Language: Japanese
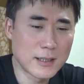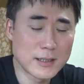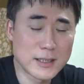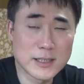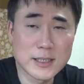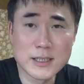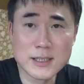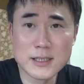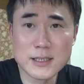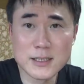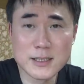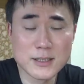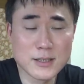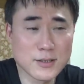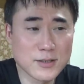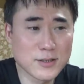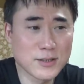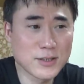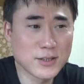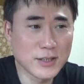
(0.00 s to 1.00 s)
親
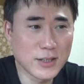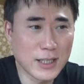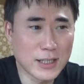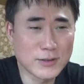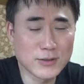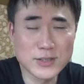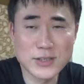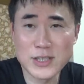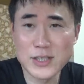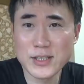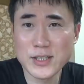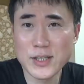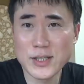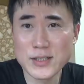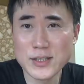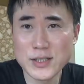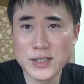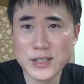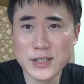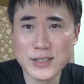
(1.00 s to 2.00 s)
中派の政
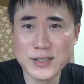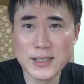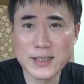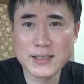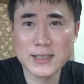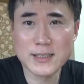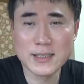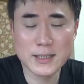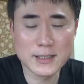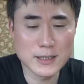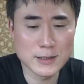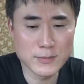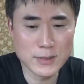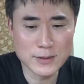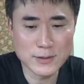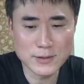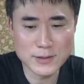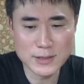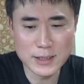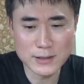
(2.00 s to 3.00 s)
権になってし
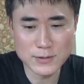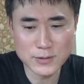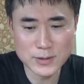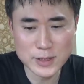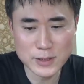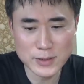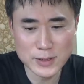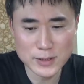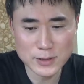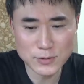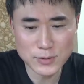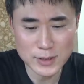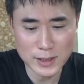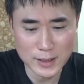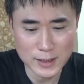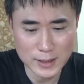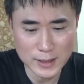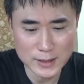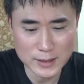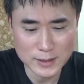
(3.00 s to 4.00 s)
まう可能性は非常に
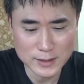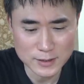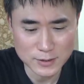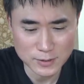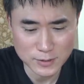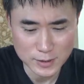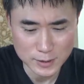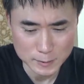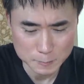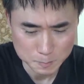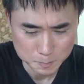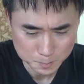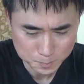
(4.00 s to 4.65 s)
高いですよね。